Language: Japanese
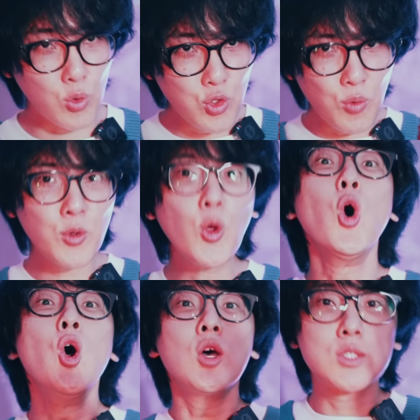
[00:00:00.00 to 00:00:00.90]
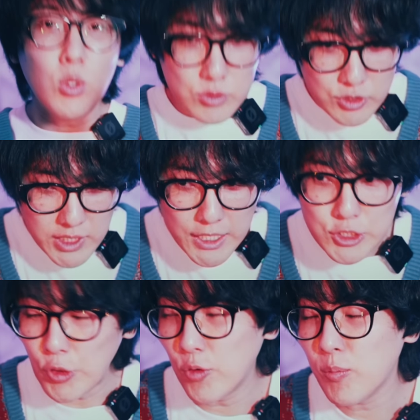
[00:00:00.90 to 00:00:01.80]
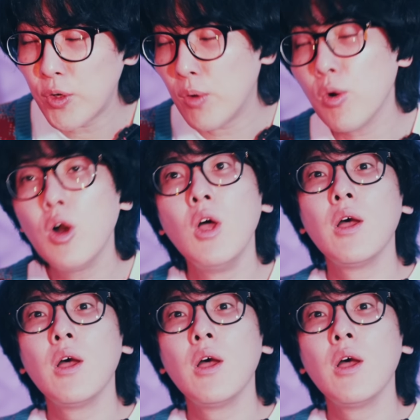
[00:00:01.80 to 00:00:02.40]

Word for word: 子供の存在そのものを